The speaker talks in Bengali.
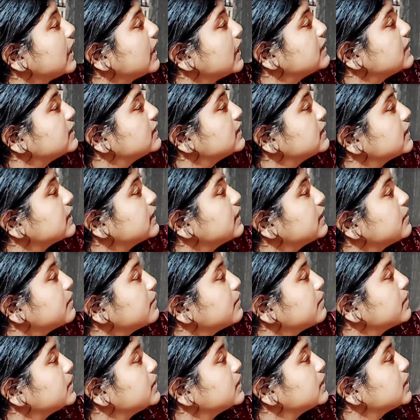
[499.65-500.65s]
গার্জেনকেই
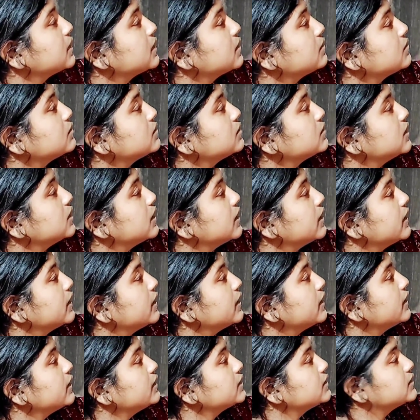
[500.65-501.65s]
বাবা এই জায়গাটাও ছিঁড়া
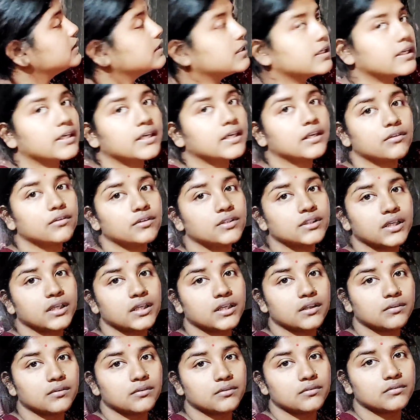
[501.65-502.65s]
এ ছিঁড়ে গেল ওই
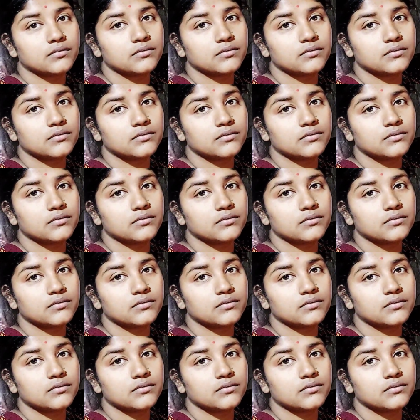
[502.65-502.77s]
জায়গাটাও